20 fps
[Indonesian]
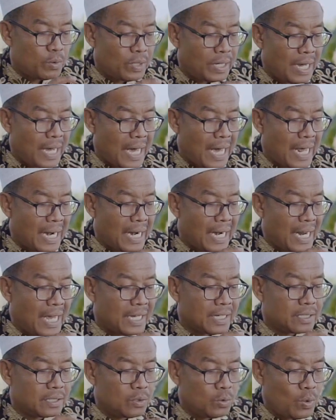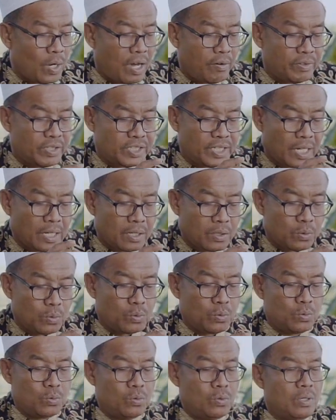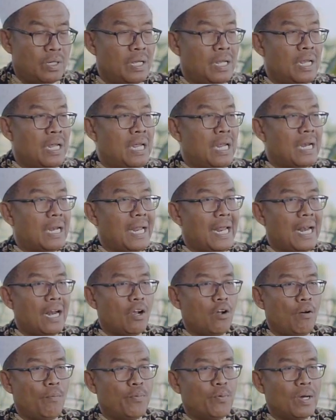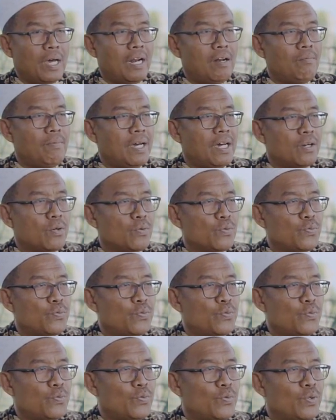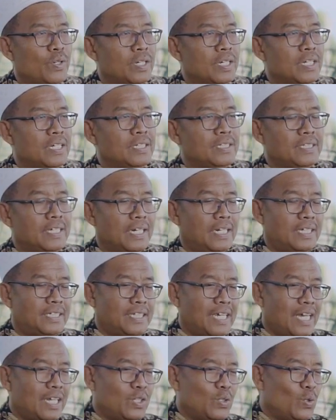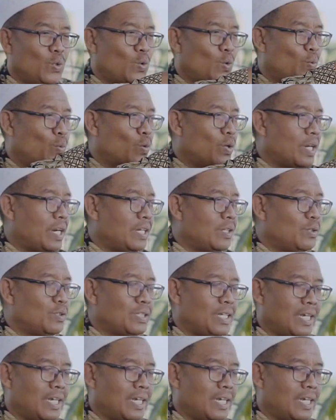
huna allahdu awisakku lal kubru al ma'ruf jadi satu kuburan itu